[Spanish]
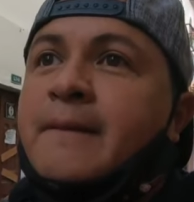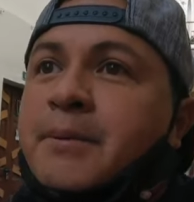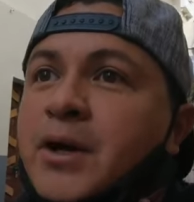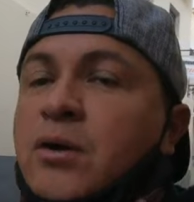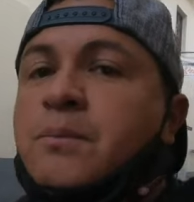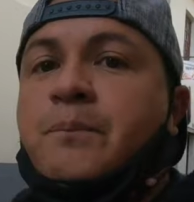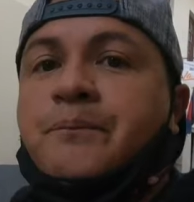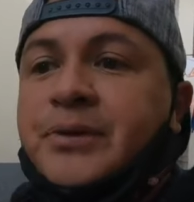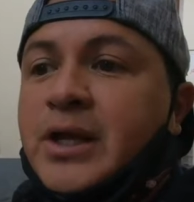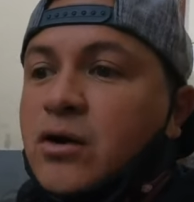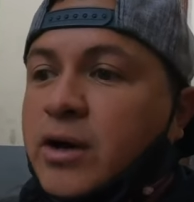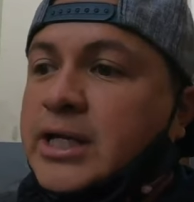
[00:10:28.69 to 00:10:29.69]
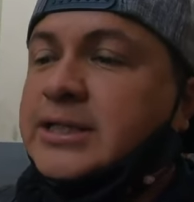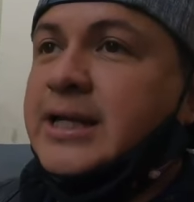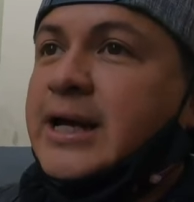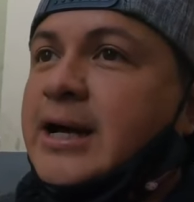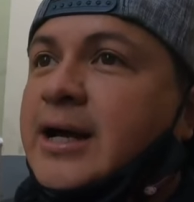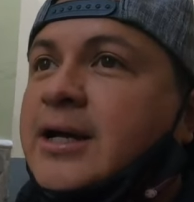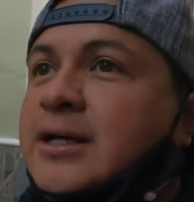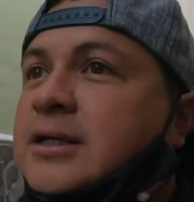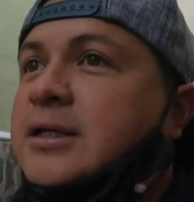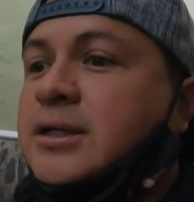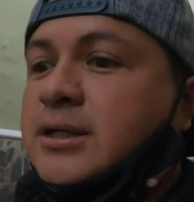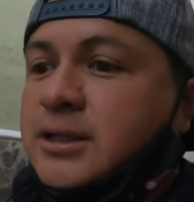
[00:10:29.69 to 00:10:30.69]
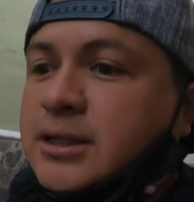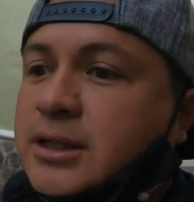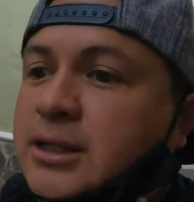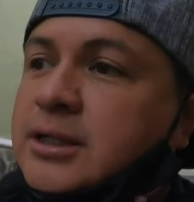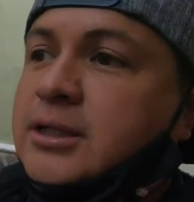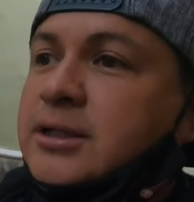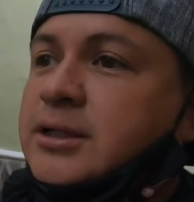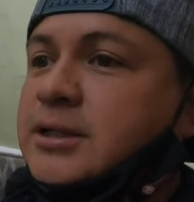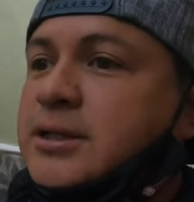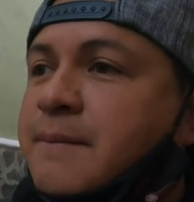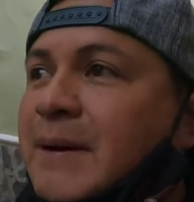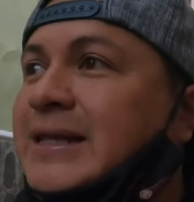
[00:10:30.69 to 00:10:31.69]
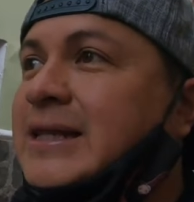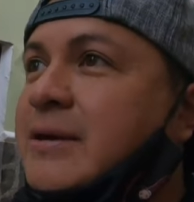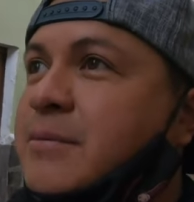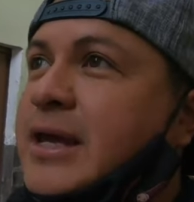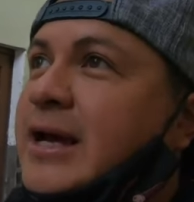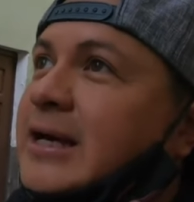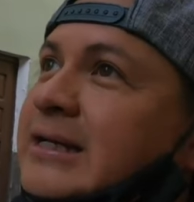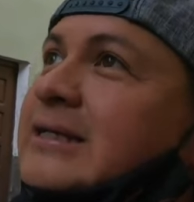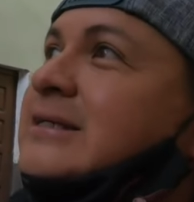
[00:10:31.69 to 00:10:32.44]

pero con esta eh, pandemia